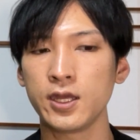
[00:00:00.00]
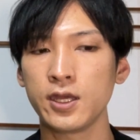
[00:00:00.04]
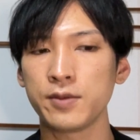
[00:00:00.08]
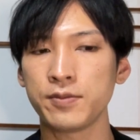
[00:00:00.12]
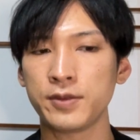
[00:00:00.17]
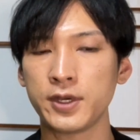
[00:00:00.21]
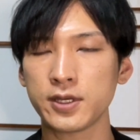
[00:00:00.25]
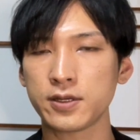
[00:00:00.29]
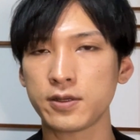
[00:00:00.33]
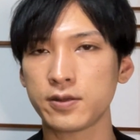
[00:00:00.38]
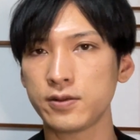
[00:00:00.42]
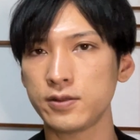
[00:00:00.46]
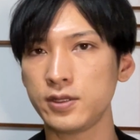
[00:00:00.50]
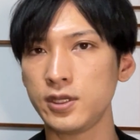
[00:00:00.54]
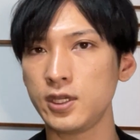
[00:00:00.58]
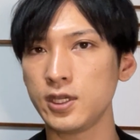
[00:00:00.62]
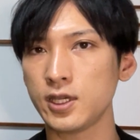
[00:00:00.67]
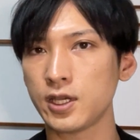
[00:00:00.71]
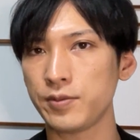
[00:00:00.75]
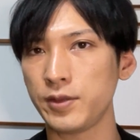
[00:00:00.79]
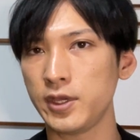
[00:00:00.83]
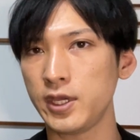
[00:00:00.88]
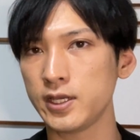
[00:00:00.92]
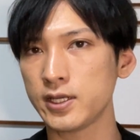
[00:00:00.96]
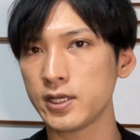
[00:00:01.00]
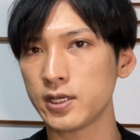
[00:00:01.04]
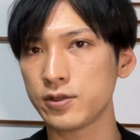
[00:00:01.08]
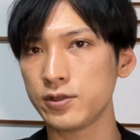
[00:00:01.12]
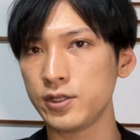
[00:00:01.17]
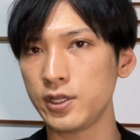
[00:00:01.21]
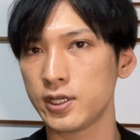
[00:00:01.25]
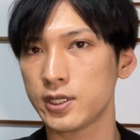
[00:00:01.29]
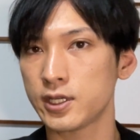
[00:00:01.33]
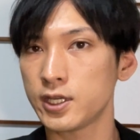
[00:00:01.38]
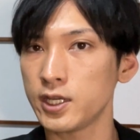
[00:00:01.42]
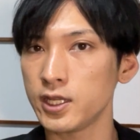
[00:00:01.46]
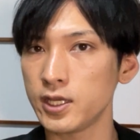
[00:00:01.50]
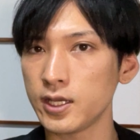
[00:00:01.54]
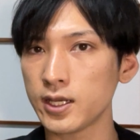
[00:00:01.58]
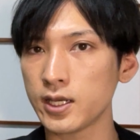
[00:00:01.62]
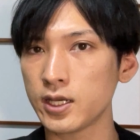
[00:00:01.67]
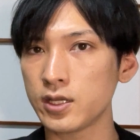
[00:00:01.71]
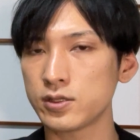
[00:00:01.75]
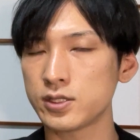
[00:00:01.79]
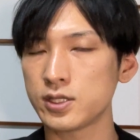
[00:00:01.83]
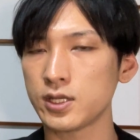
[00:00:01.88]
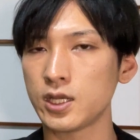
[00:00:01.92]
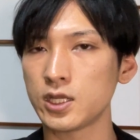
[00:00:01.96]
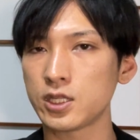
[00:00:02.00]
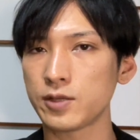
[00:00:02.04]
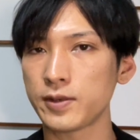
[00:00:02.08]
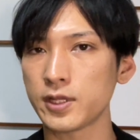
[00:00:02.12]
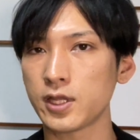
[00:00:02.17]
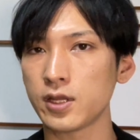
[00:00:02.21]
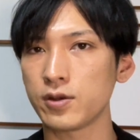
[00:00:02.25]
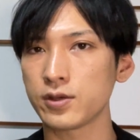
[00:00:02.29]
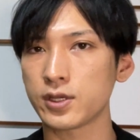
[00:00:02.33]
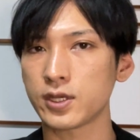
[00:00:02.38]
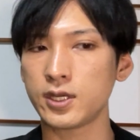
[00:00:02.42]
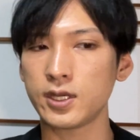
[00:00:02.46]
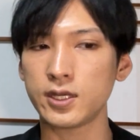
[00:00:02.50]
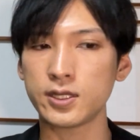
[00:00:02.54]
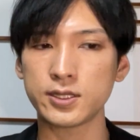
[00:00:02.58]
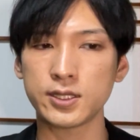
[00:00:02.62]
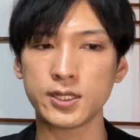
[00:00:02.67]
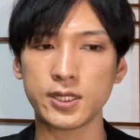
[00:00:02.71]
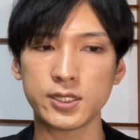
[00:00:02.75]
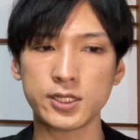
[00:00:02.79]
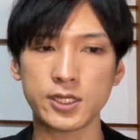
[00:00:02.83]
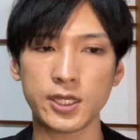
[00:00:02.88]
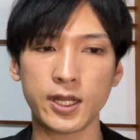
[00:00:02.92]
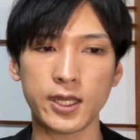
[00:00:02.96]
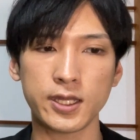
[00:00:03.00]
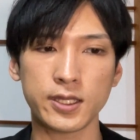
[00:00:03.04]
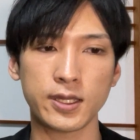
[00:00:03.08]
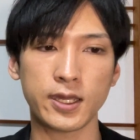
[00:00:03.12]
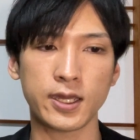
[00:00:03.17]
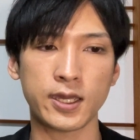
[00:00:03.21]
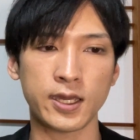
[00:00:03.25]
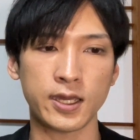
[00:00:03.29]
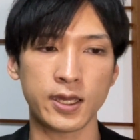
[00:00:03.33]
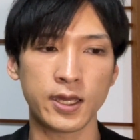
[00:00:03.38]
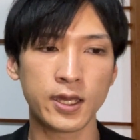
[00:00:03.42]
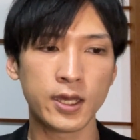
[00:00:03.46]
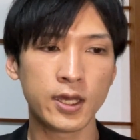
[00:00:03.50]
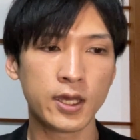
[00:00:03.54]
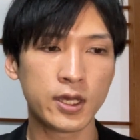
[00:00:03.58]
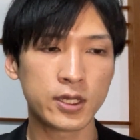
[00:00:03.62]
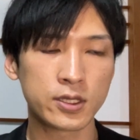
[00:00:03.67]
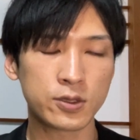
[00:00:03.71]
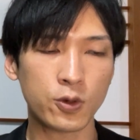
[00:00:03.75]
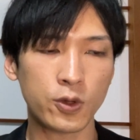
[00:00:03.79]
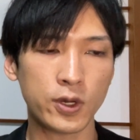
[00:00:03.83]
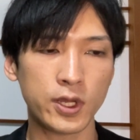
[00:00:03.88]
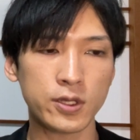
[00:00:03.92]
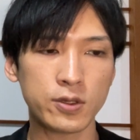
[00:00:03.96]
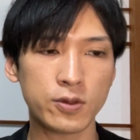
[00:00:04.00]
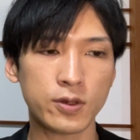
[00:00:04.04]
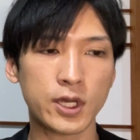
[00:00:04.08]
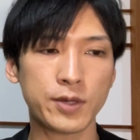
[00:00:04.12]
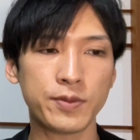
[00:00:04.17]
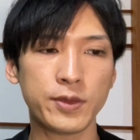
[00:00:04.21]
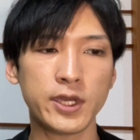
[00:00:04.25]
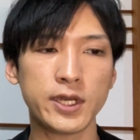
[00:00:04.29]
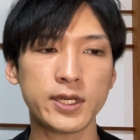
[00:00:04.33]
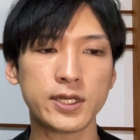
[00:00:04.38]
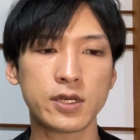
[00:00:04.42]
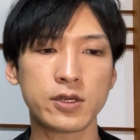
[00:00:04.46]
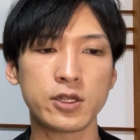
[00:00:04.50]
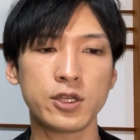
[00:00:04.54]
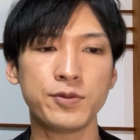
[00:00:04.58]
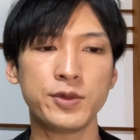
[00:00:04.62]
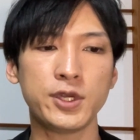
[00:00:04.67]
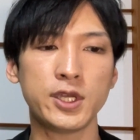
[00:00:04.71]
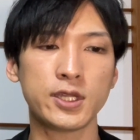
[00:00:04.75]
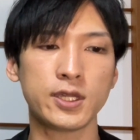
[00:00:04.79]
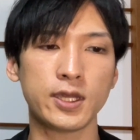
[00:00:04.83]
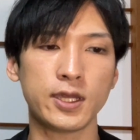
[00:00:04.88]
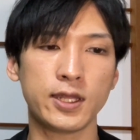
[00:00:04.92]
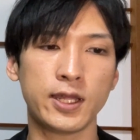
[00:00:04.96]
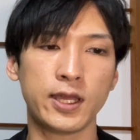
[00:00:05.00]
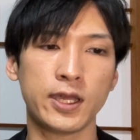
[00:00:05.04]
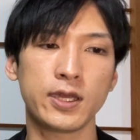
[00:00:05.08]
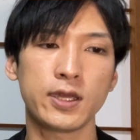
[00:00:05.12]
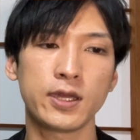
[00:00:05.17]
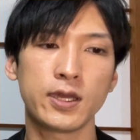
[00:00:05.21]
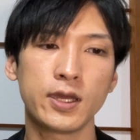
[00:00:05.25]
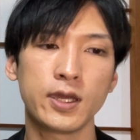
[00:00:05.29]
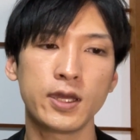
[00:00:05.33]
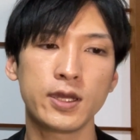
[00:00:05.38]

マックディー が明確に切り上がるチャートパターンを形成してないんで、トレンドが明確に見えていない。